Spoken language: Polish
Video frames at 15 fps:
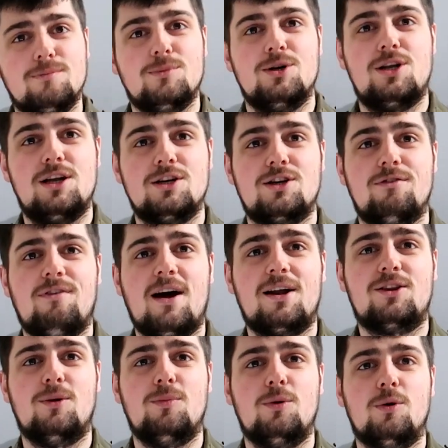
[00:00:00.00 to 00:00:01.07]
Myślę, że
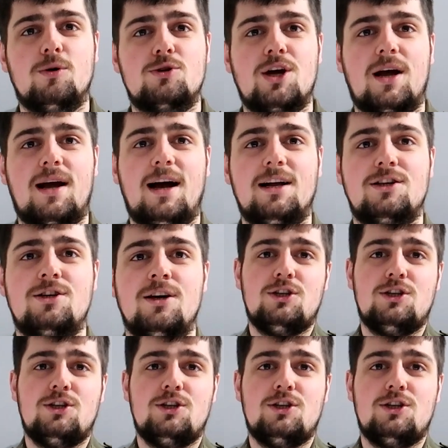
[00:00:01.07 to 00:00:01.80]
warto było czekać.